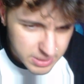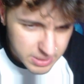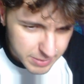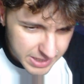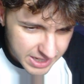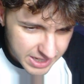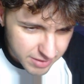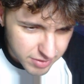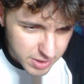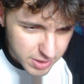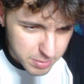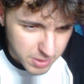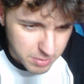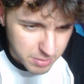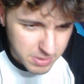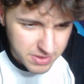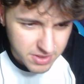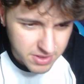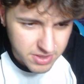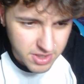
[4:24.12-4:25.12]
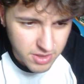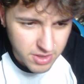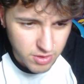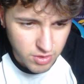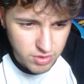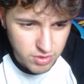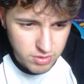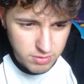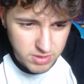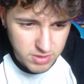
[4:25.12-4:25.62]
ven que flipas,
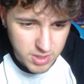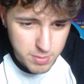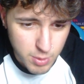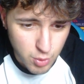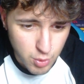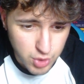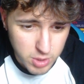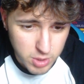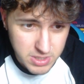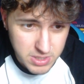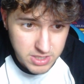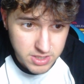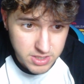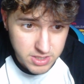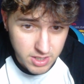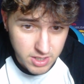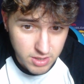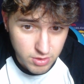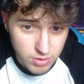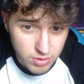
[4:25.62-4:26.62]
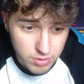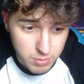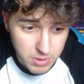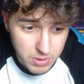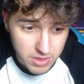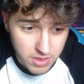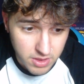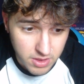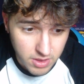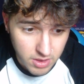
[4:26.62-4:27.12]
1300 Es que me gusta más hasta que los
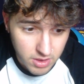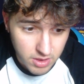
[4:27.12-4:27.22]
bice eh.